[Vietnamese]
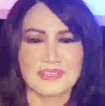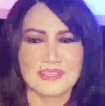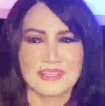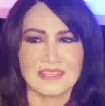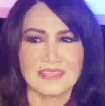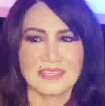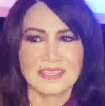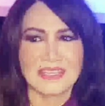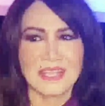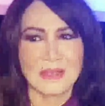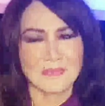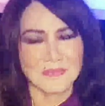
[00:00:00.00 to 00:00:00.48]

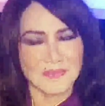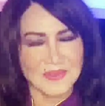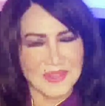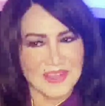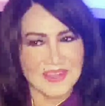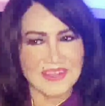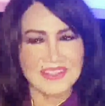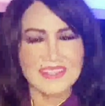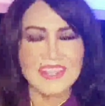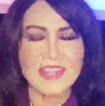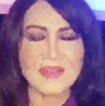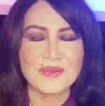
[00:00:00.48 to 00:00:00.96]
à, gặp
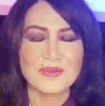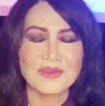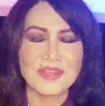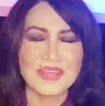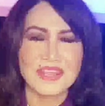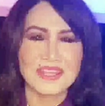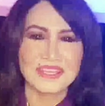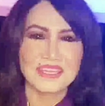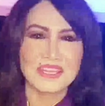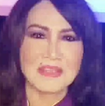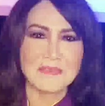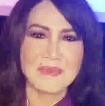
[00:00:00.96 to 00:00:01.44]
gỡ nhau
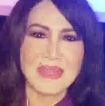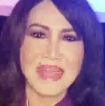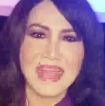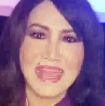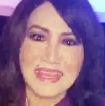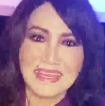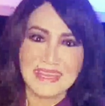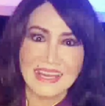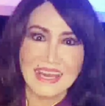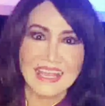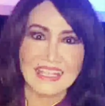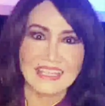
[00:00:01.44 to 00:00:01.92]
để mà
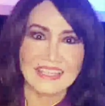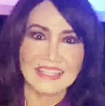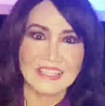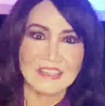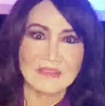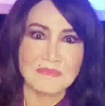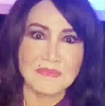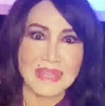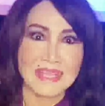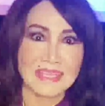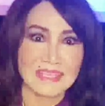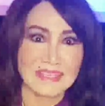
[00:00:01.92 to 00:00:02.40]
hát lại
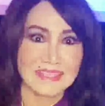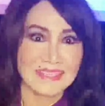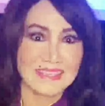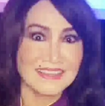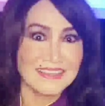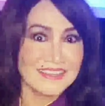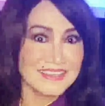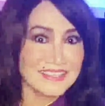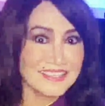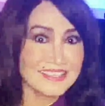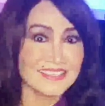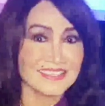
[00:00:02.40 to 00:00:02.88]
những bài
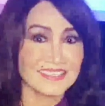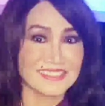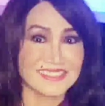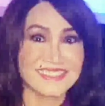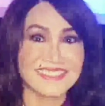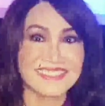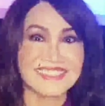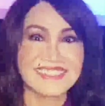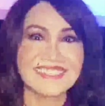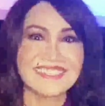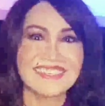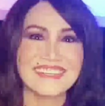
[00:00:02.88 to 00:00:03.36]
từ xưa xưa
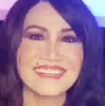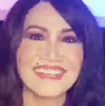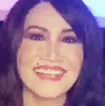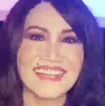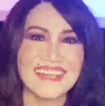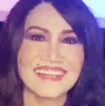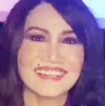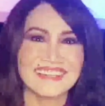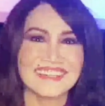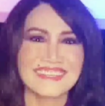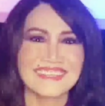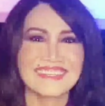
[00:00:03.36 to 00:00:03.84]
xưa
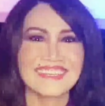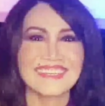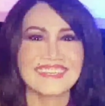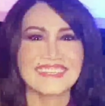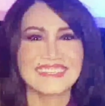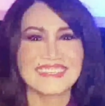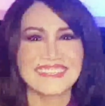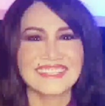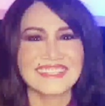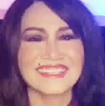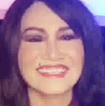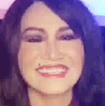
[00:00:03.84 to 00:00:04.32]
từ thời
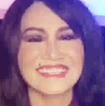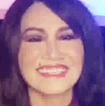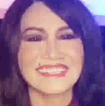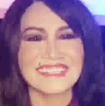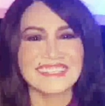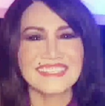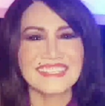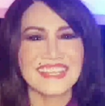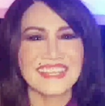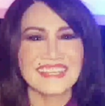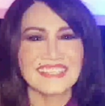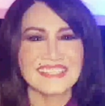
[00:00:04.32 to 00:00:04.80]
tiền chiến
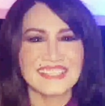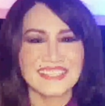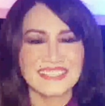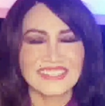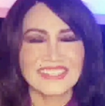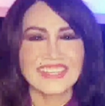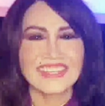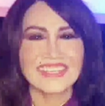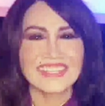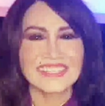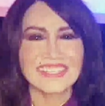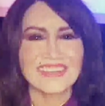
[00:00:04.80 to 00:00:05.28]
cho
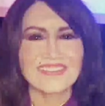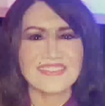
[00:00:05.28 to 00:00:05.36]
tới sau